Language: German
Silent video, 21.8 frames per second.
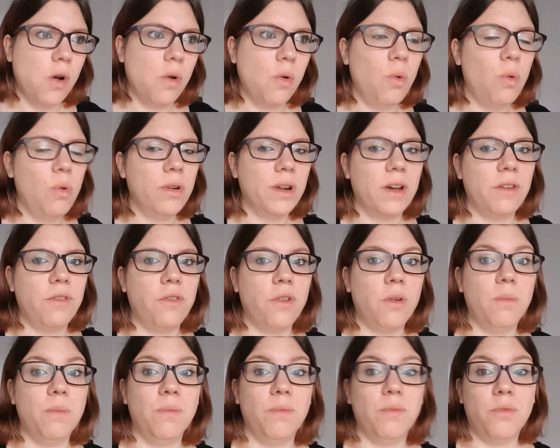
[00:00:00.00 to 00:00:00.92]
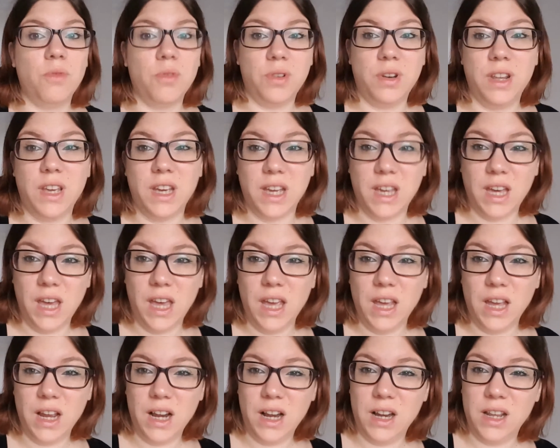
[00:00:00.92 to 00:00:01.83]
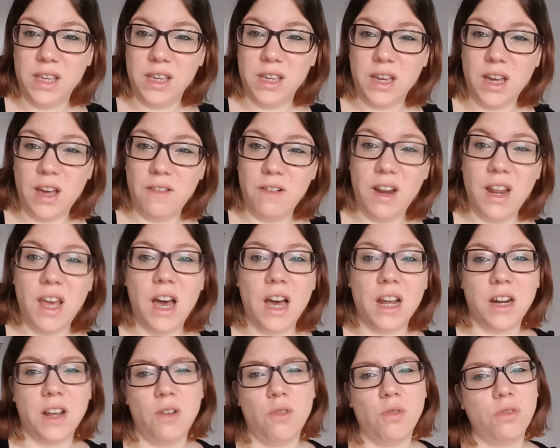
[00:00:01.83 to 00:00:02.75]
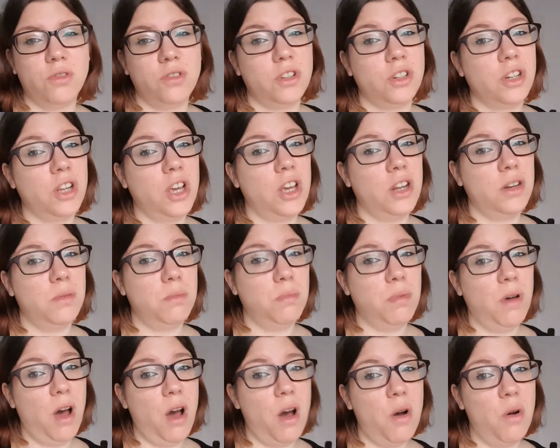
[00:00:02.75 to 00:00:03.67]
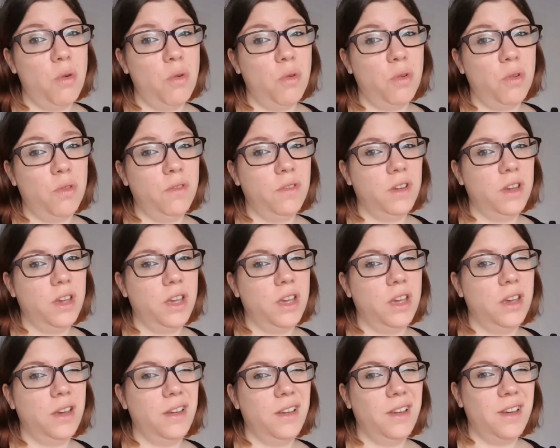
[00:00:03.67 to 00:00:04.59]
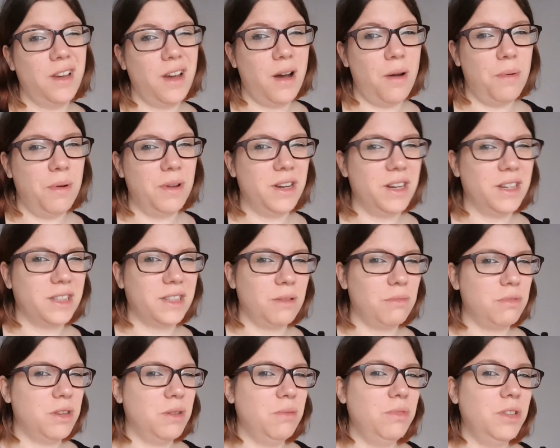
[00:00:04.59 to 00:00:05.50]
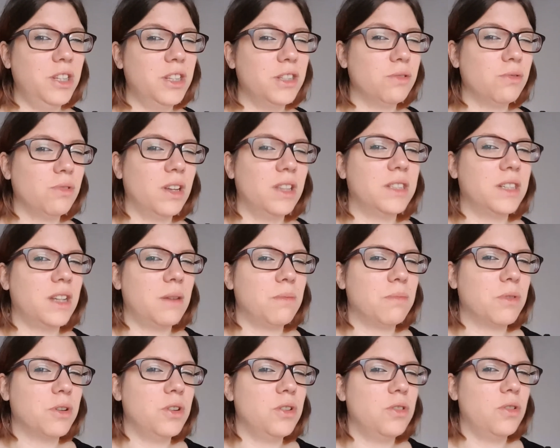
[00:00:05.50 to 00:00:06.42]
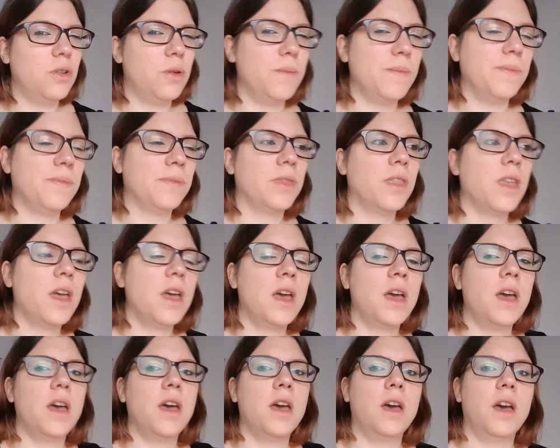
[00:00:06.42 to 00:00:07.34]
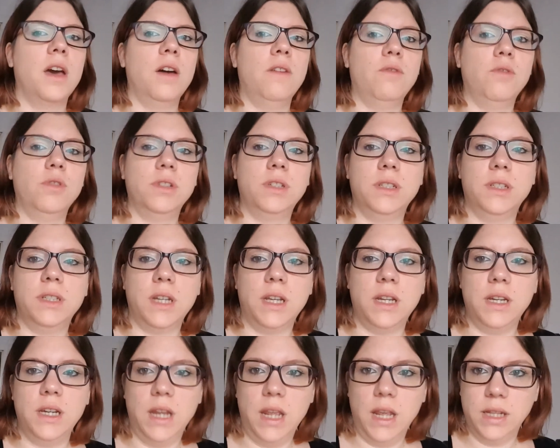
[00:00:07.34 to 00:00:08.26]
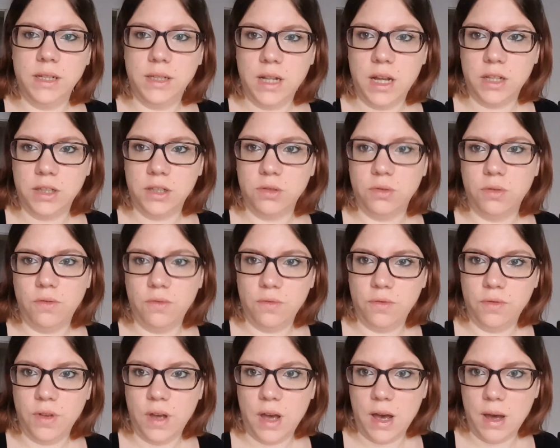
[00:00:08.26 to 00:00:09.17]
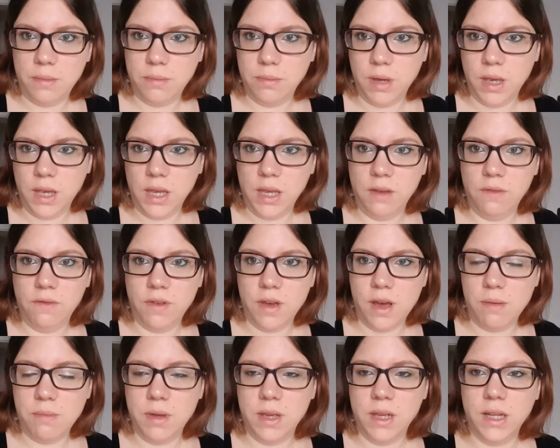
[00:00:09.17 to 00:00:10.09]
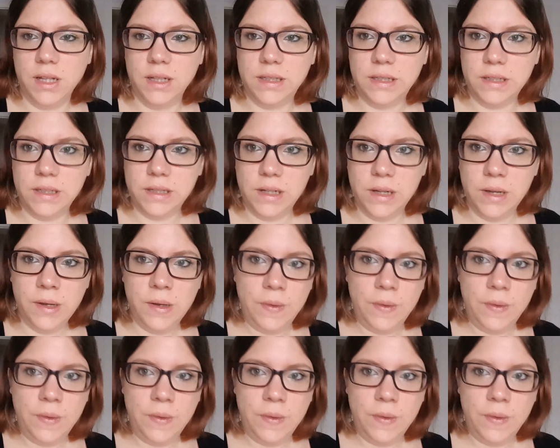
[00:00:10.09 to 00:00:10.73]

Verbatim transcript: oder vom, von der Kränklichkeit, weil er hat auch gesagt, er hätte Bauchweh, aber das habe ich ihm nicht so ganz abgenommen. Er wollte seinen Esel, er hat so einen Wärme, Wärmeesel